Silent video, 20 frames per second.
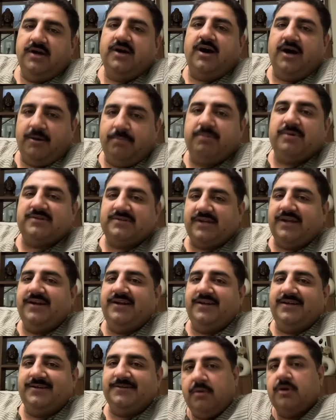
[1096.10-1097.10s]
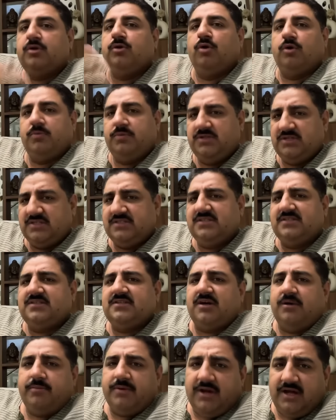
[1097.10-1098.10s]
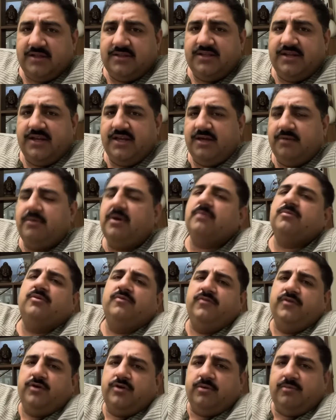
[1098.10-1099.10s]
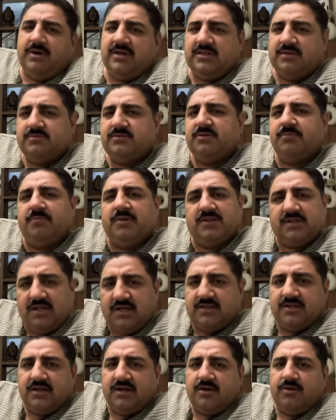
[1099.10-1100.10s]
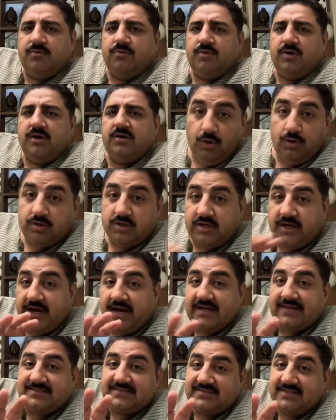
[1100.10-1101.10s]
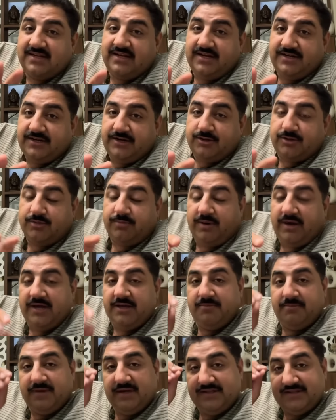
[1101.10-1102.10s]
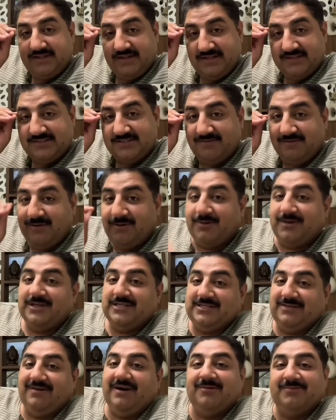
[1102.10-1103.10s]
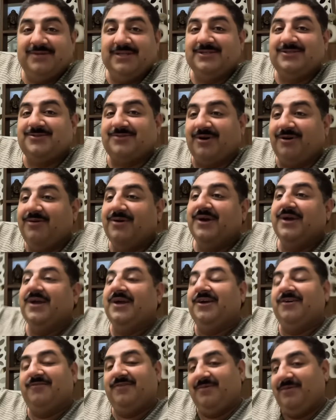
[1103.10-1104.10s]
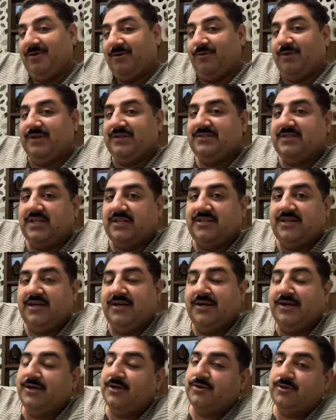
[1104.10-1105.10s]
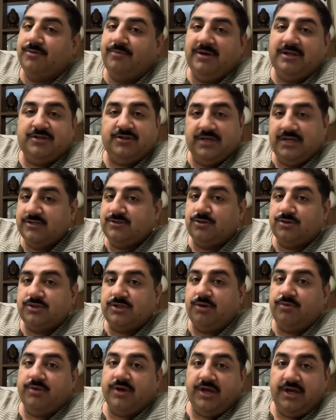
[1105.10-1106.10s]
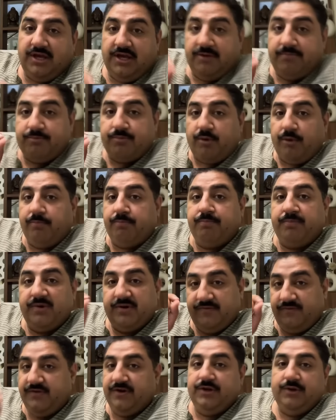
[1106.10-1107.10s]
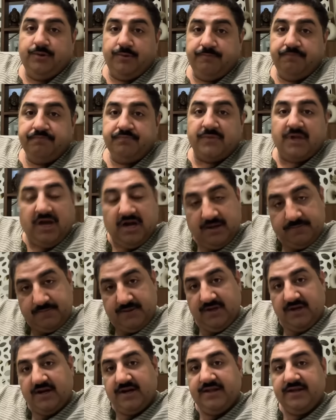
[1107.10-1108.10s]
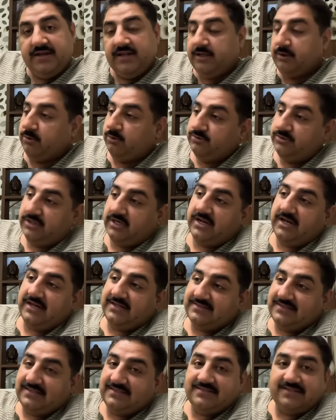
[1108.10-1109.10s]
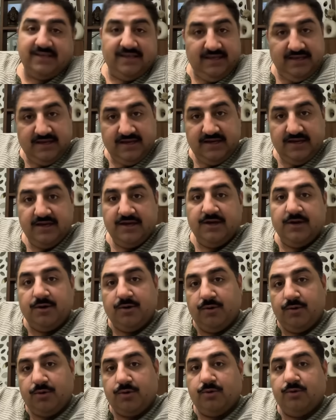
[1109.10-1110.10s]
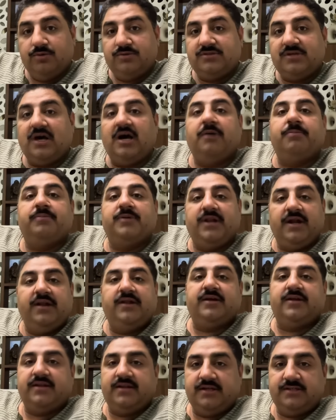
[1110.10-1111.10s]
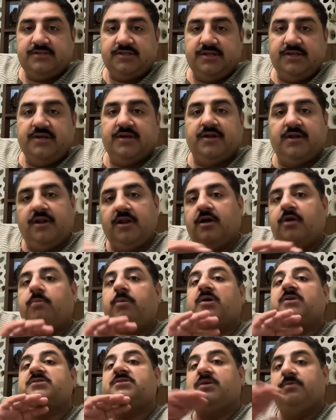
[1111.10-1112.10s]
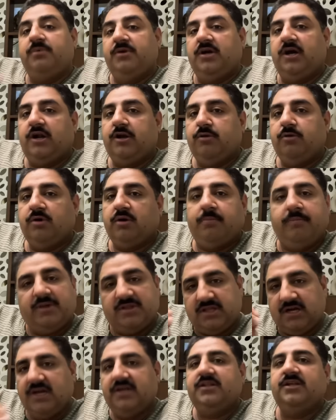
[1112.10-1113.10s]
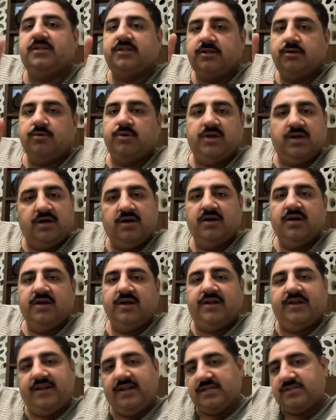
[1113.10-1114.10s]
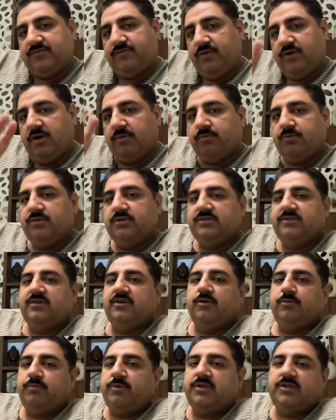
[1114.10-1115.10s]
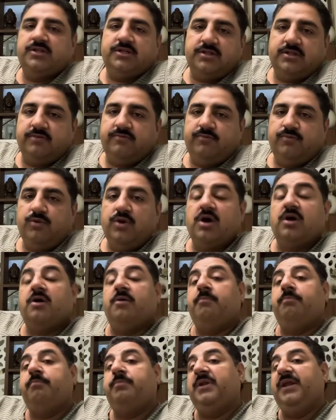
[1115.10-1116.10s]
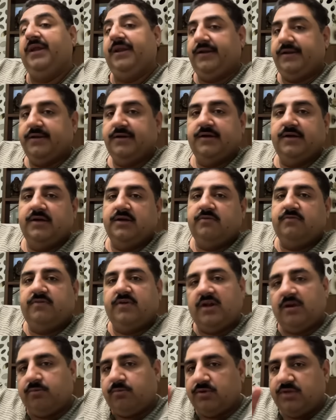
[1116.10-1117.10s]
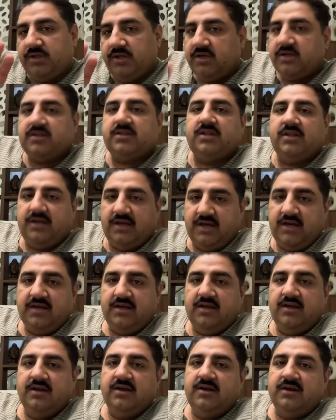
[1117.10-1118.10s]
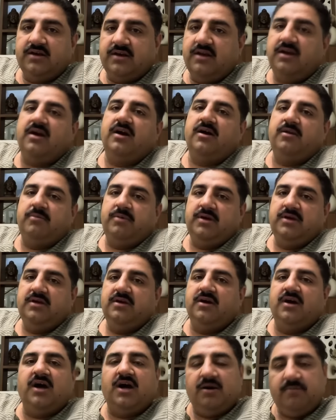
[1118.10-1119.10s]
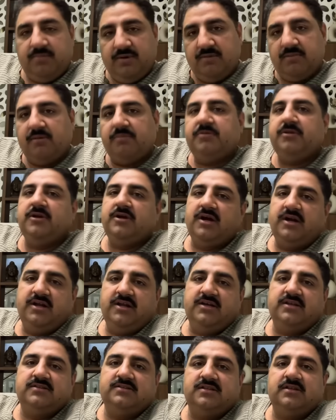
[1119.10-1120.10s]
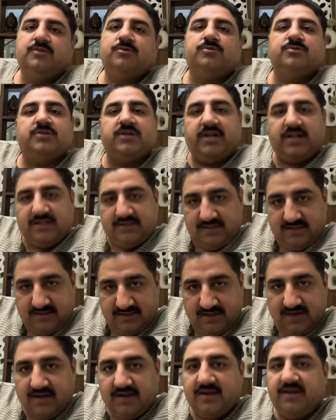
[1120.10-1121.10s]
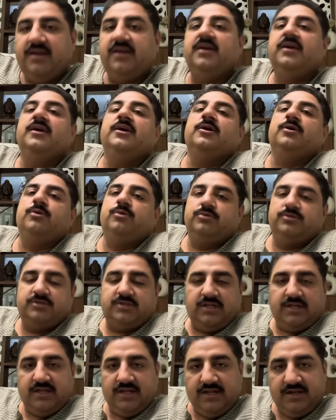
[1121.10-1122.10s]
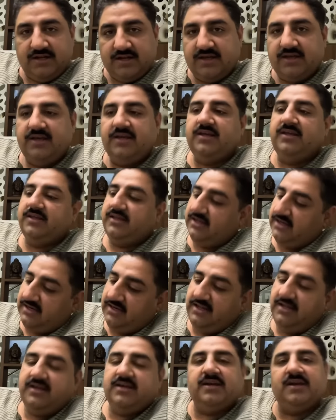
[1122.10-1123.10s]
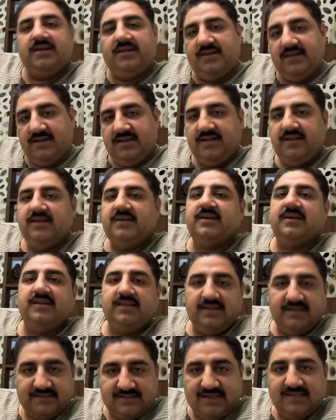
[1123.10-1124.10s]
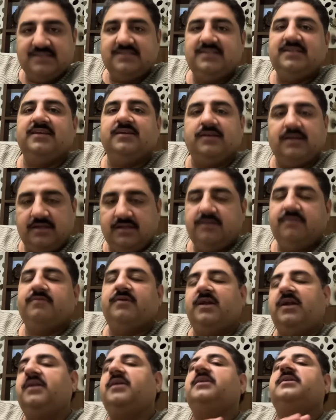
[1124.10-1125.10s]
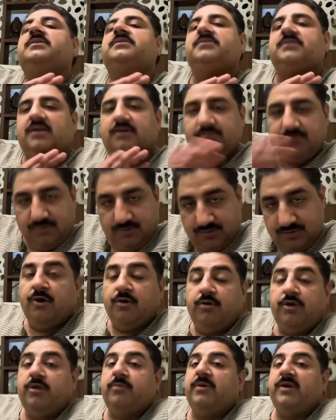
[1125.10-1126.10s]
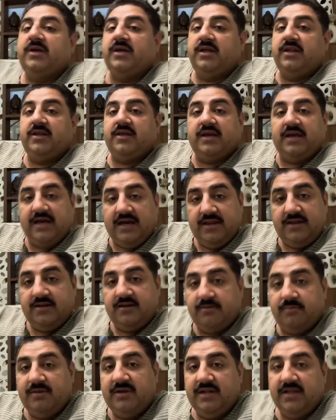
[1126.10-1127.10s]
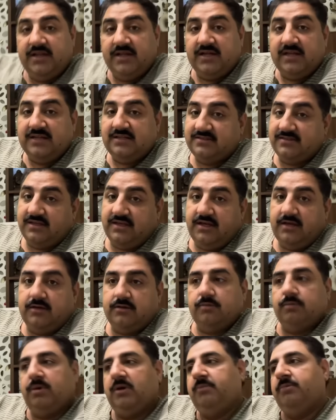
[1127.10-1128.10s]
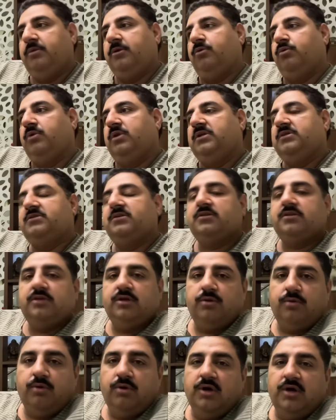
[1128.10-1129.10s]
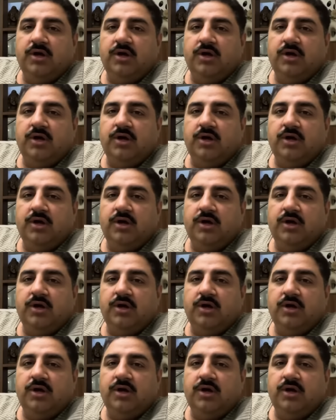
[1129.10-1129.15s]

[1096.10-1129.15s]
अपर साइड है बाकी और भी जैसे जैसे खबरें आती रहेंगी मैं आपको वीडियो के माध्यम से बताता रहूंगा और टायर से रिलेटेड तो भाई मैं इतने सवालों के जवाब दे चुका हूँ फिर भी क्वेरीज रहती है तो मैं तो यही सोच रहा हूँ कि एक प्रॉपर वीडियो आपकी गाड़ी के लिए कौन सा टायर साइज सही है और कौन सा अपग्रेड करना चाहिए लगभग सभी गाड़ियों का बता ही देता हूँ है ना नेक्स्ट वीडियो आपको इसी के ऊपर देते हैं पूरा कंप्लीट फिर आपको दिक्कत नहीं आएगी कि हाँ भाई अब हम अपनी गाड़ी के अंदर कौन सा टायर रखें कौन सा नहीं रखें ये ठीक है ये ठीक है ये साइज़ ठीक है ये फलाना सब कुछ और एक भाई कह रहे हैं कि हैरियर अभी लेने के लिए सही है भाई बिल्कुल ले सकते हो